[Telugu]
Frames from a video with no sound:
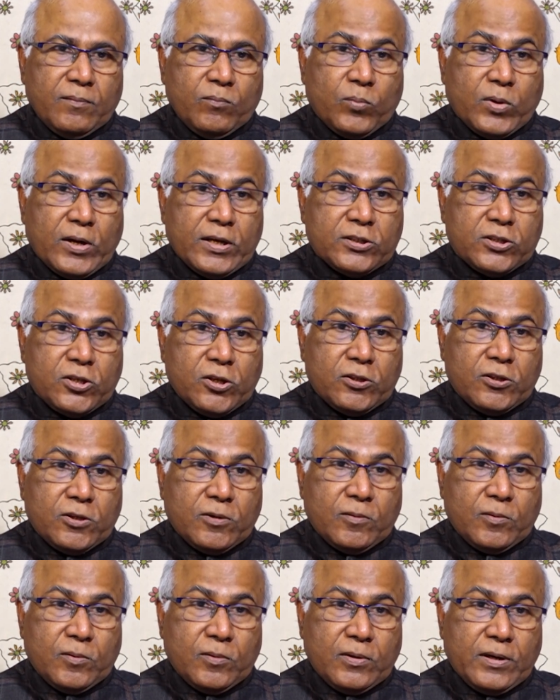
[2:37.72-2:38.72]

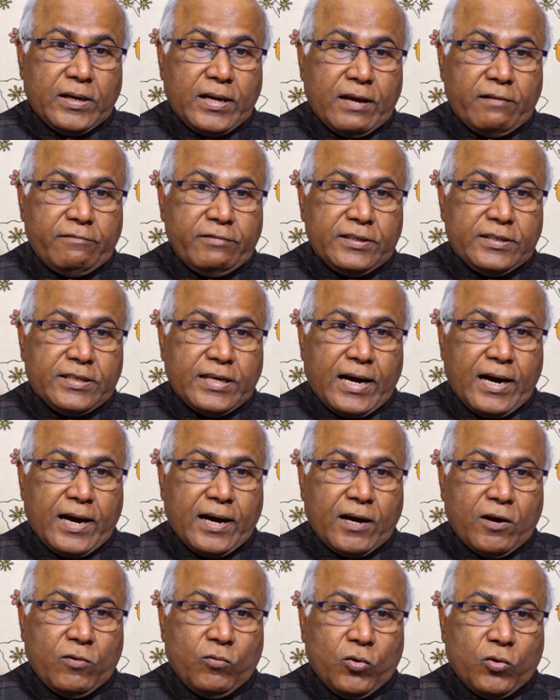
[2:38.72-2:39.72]
ప్రస్తుతం ఉన్న
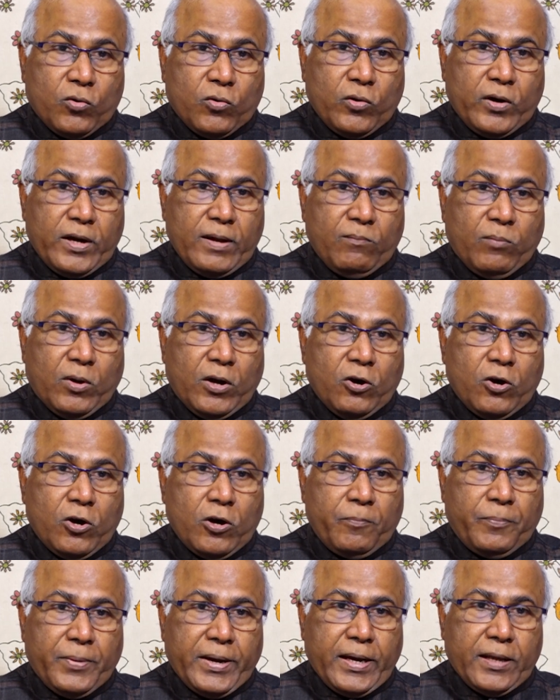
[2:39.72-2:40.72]
విశాఖ ఉక్కుని
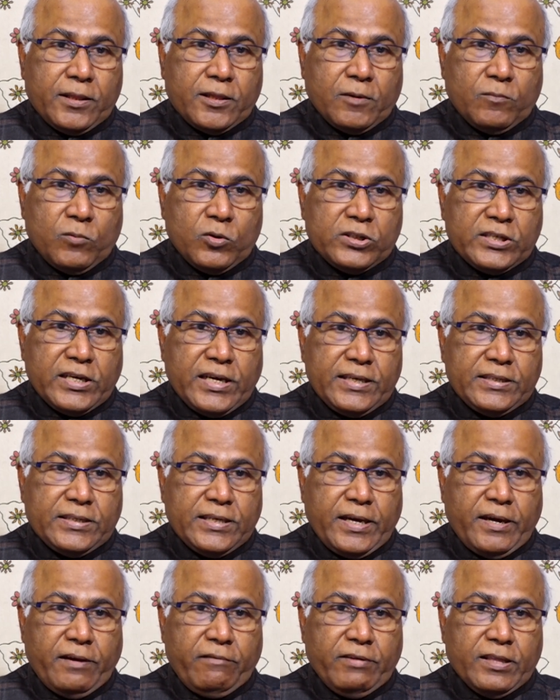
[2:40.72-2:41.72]
బలోపేతము
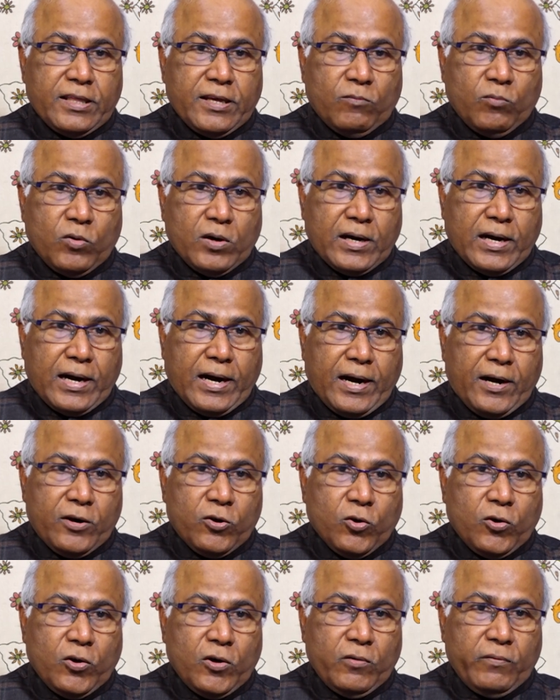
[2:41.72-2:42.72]
చేసే విధముగా
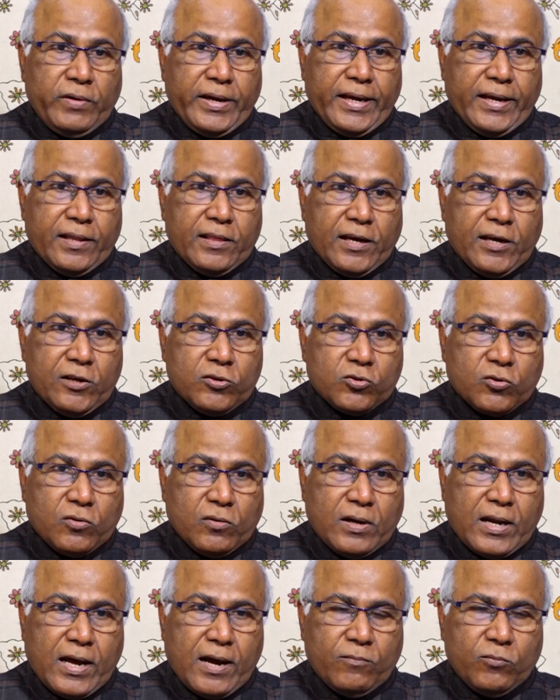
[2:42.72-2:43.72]
అడుగులు
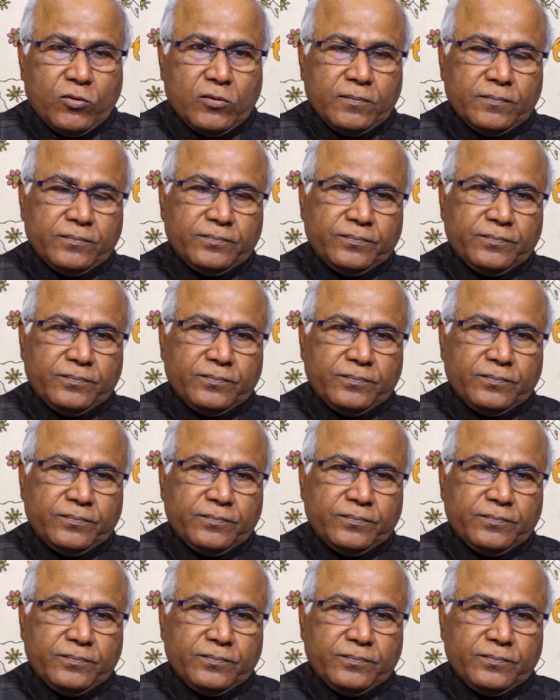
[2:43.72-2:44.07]
వేయదలుచుకున్నాము